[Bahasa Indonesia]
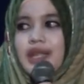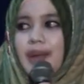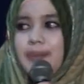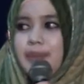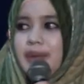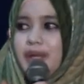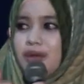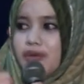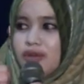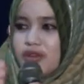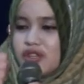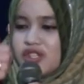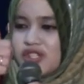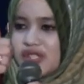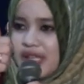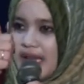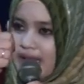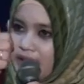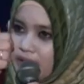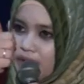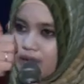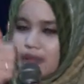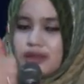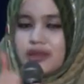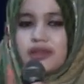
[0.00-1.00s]
Tapi kulo
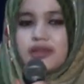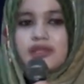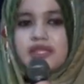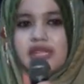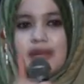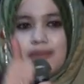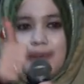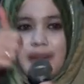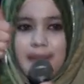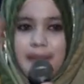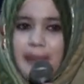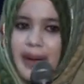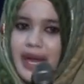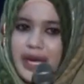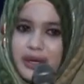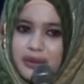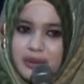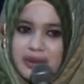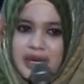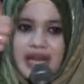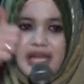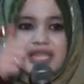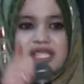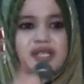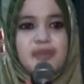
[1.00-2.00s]
salut sama Pak
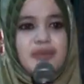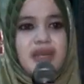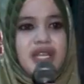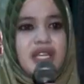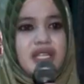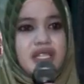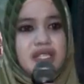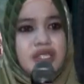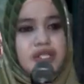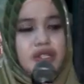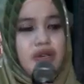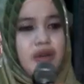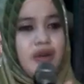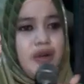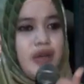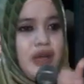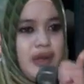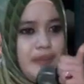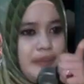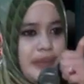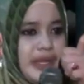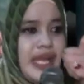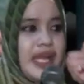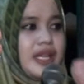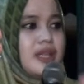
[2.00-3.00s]
Lurah Semirejo,
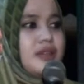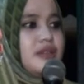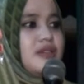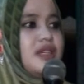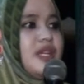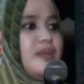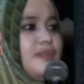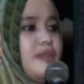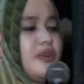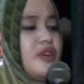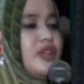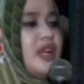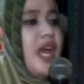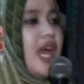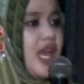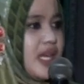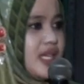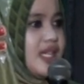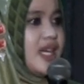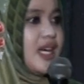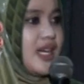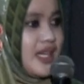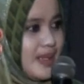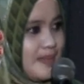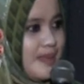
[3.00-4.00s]
piantoni pun
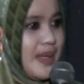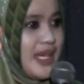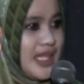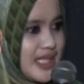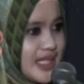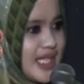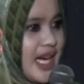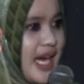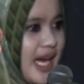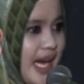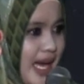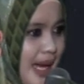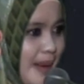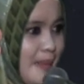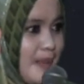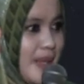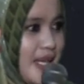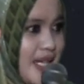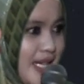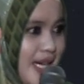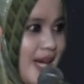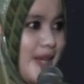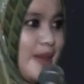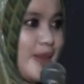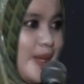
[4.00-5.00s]
ahli ibadah.
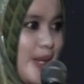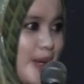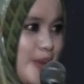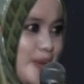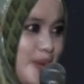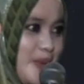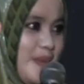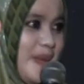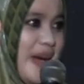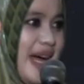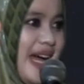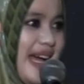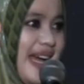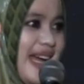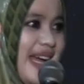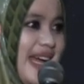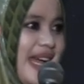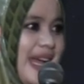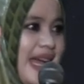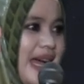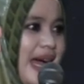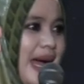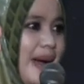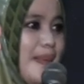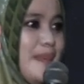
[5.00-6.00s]
Amin Allahumma.
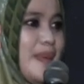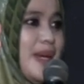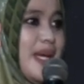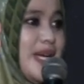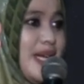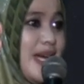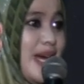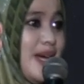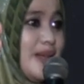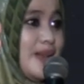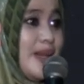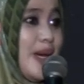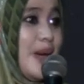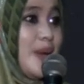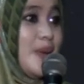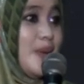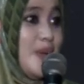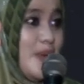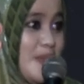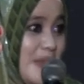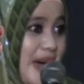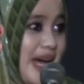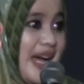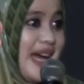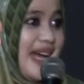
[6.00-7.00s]
Amin
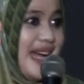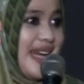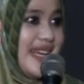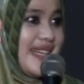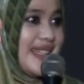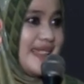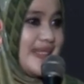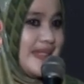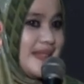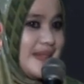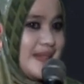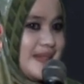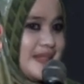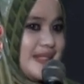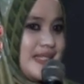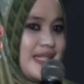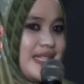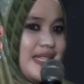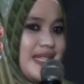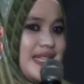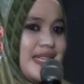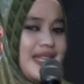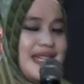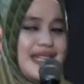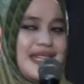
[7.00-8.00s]
Allahumma.
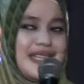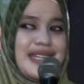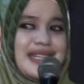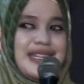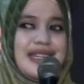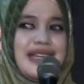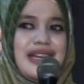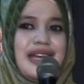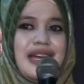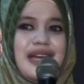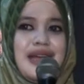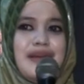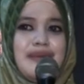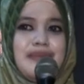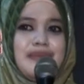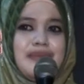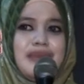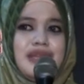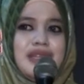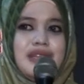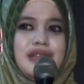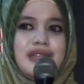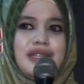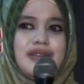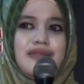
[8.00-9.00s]

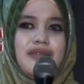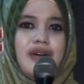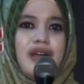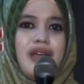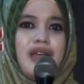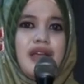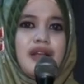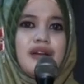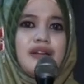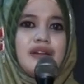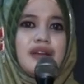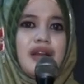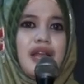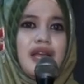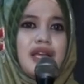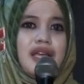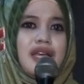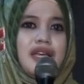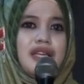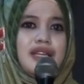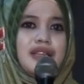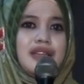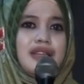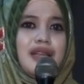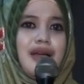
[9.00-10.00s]
Amin Amin. Amin. Amin.
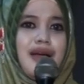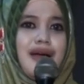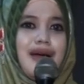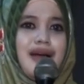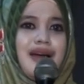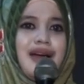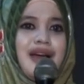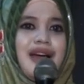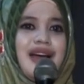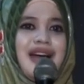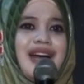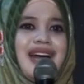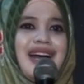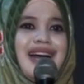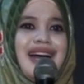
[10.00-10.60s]
Amin.